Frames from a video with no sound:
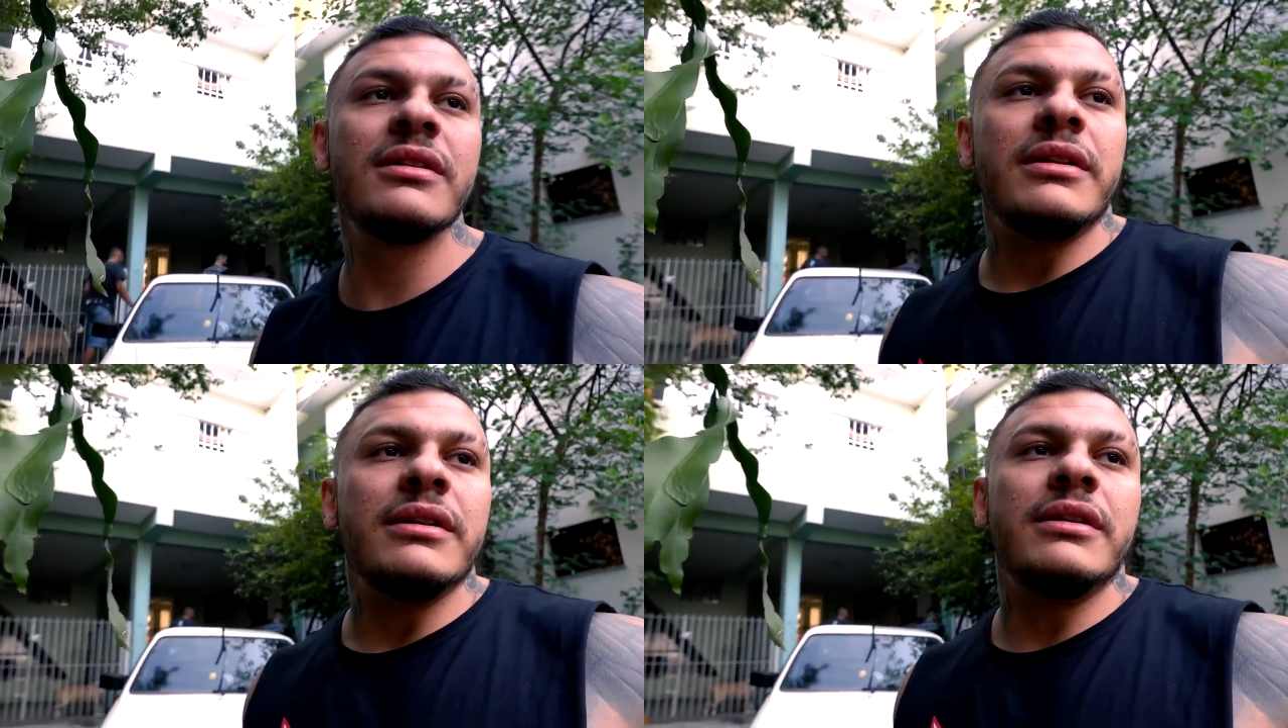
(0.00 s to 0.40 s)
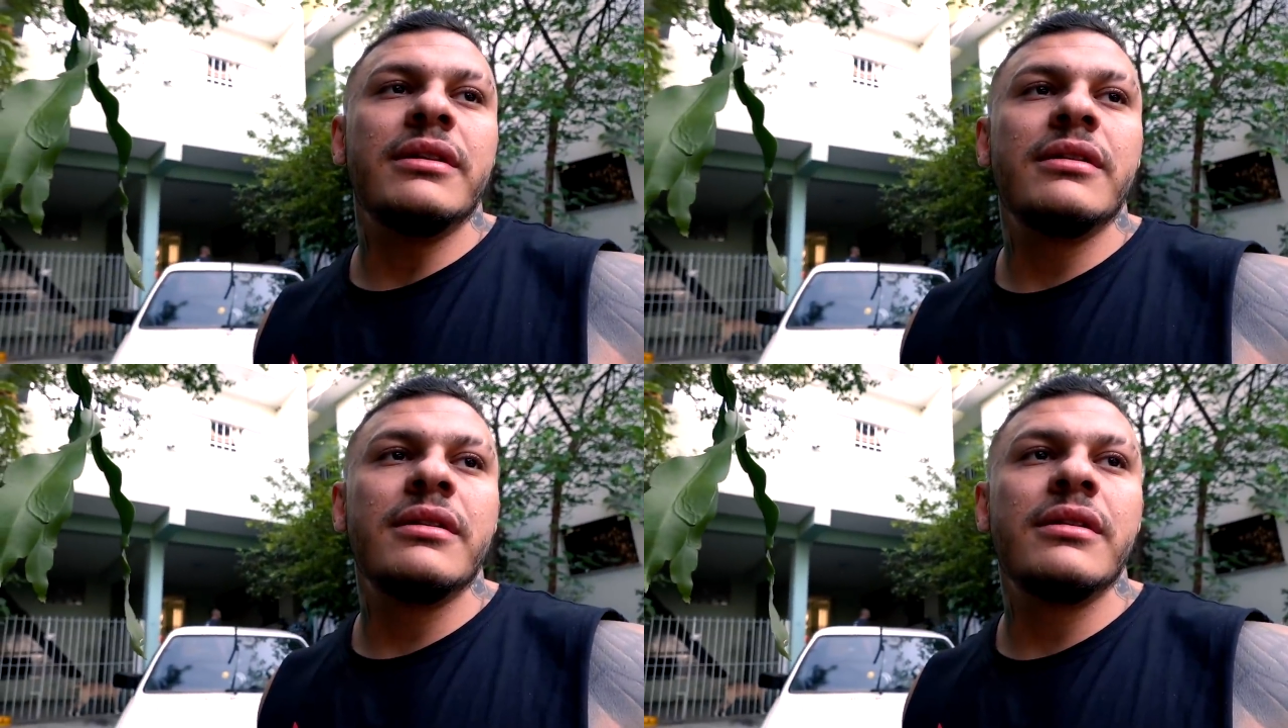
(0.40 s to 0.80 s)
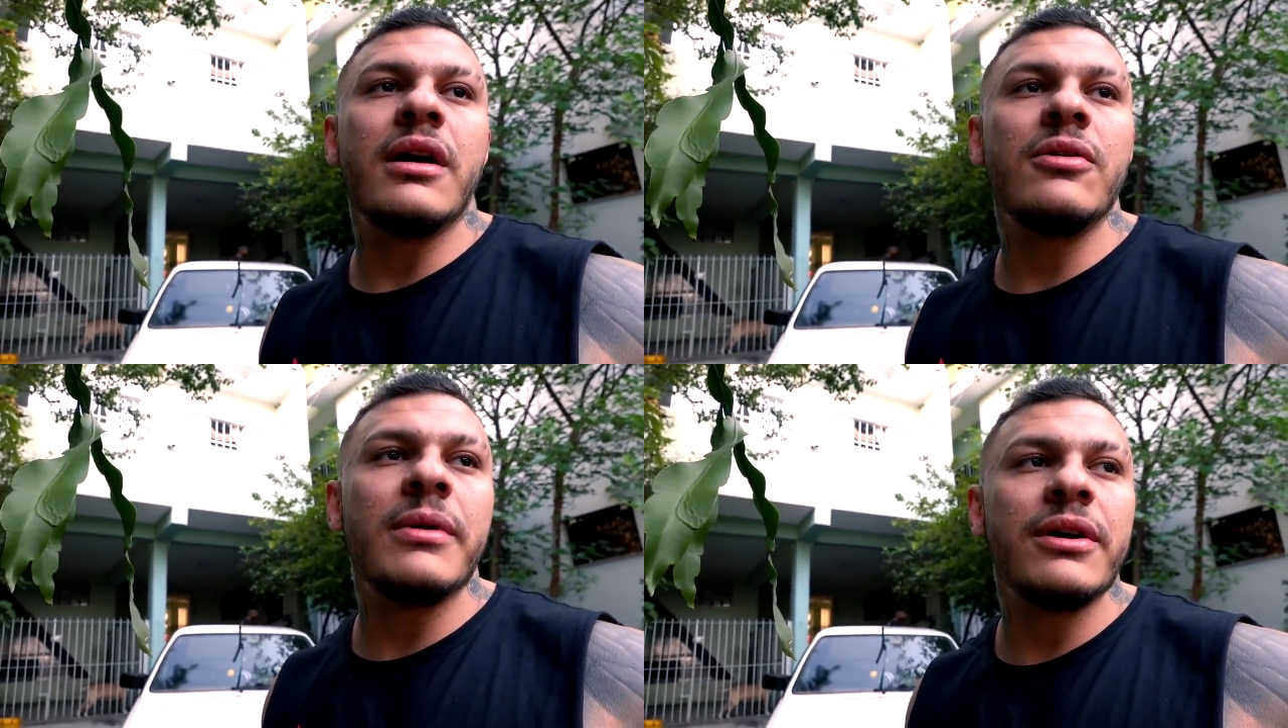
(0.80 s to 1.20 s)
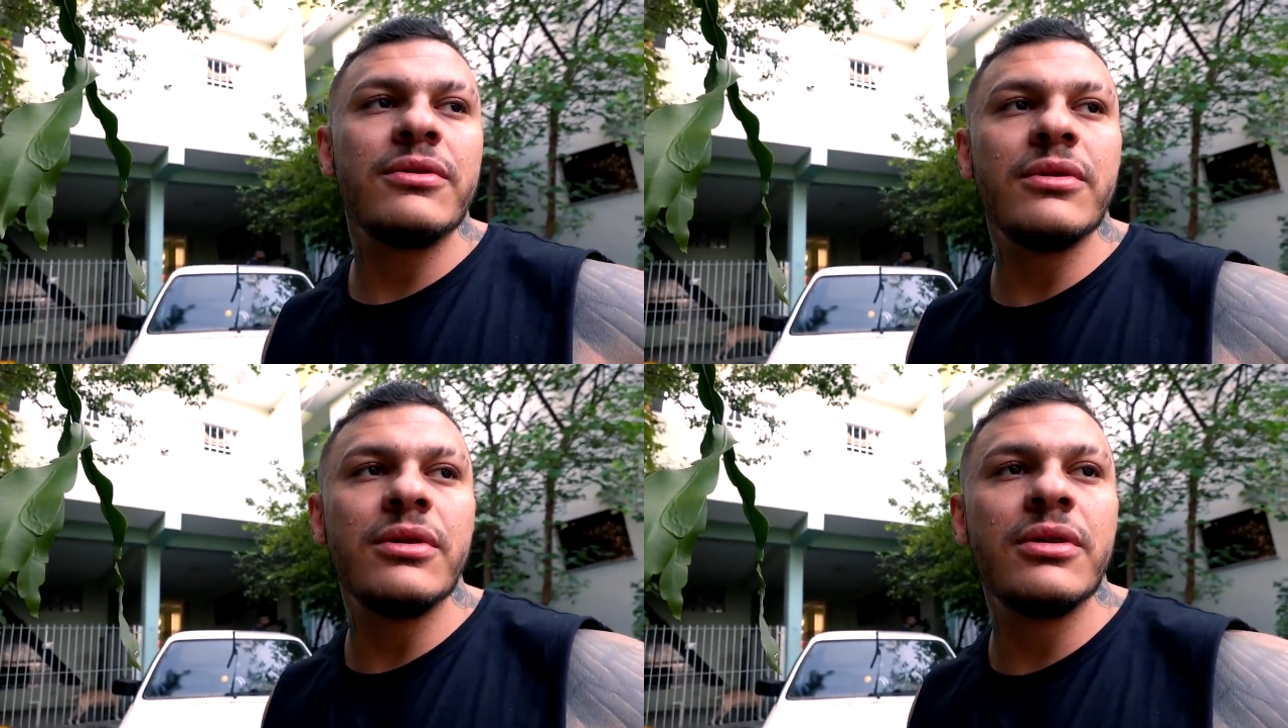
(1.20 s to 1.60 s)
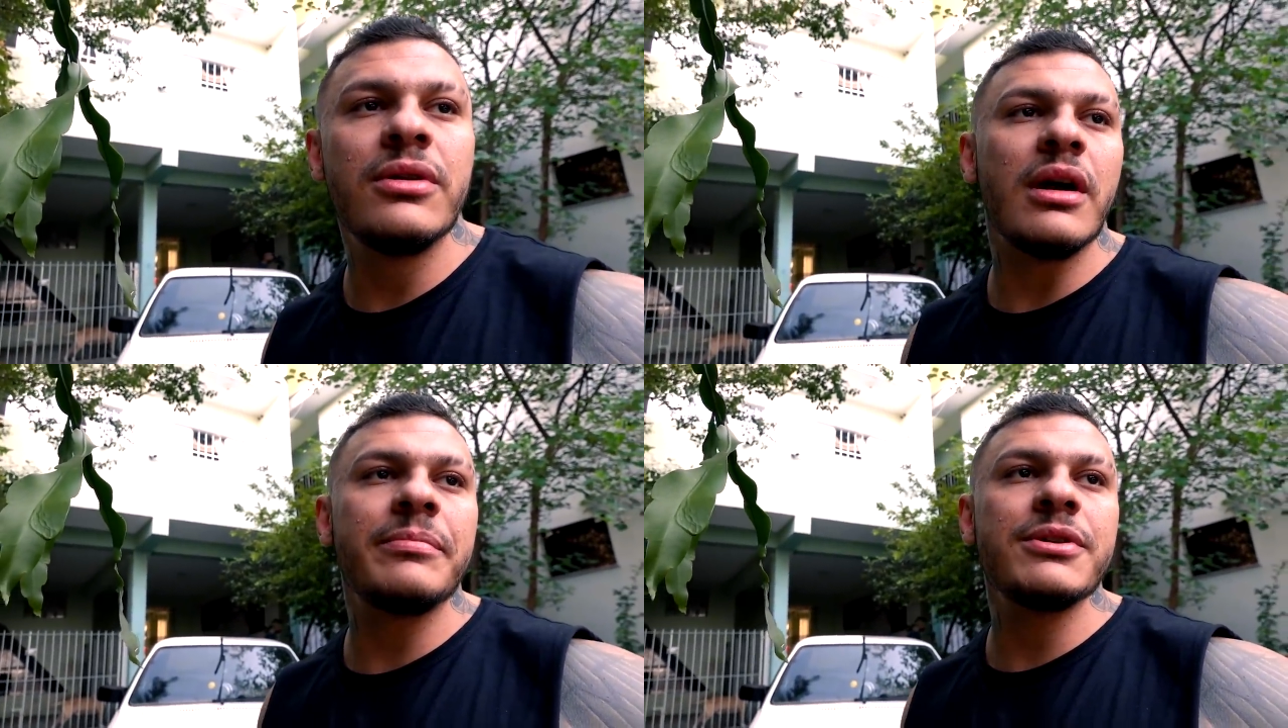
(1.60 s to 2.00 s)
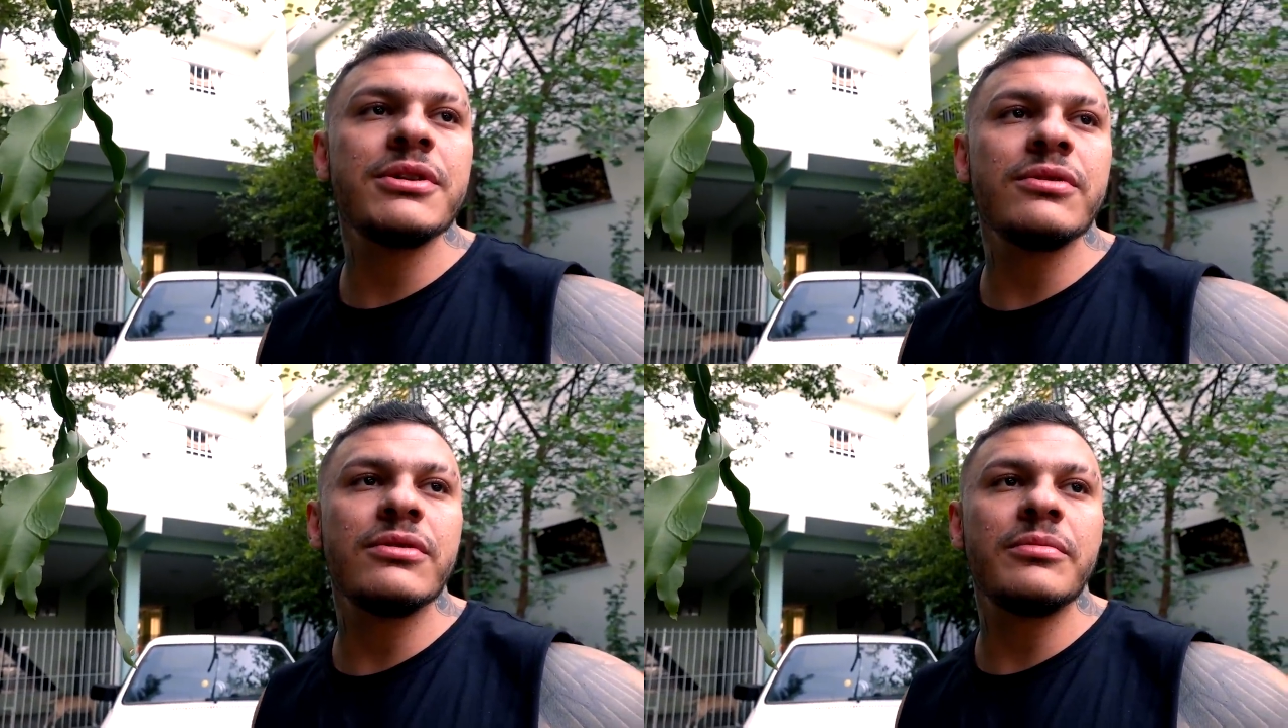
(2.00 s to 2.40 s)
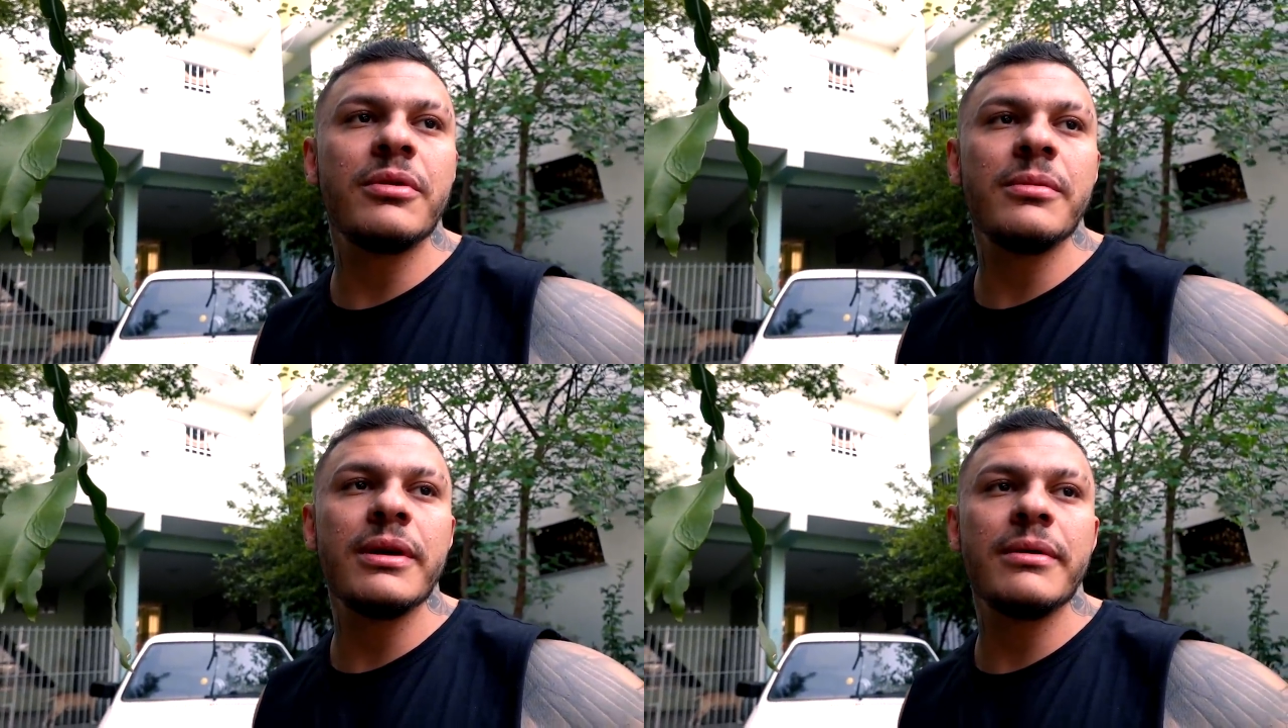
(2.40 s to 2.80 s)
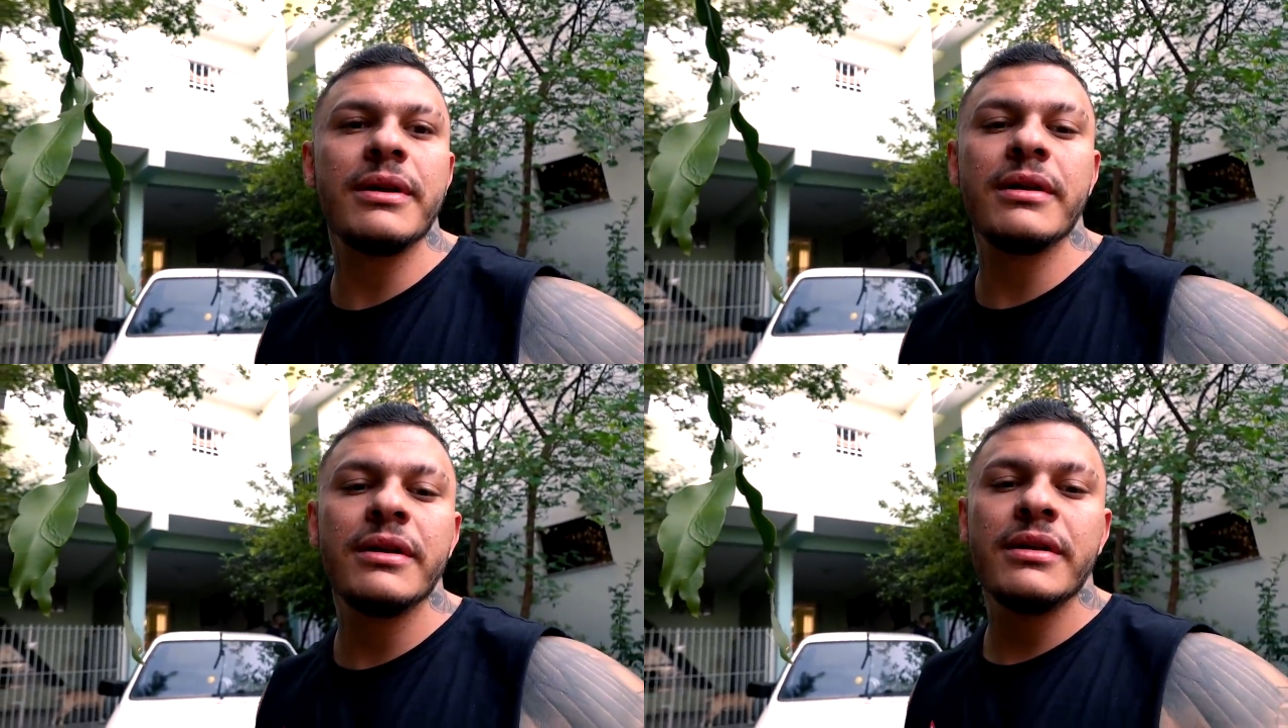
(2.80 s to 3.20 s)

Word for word: E arrumaram rapidinho o problema, né?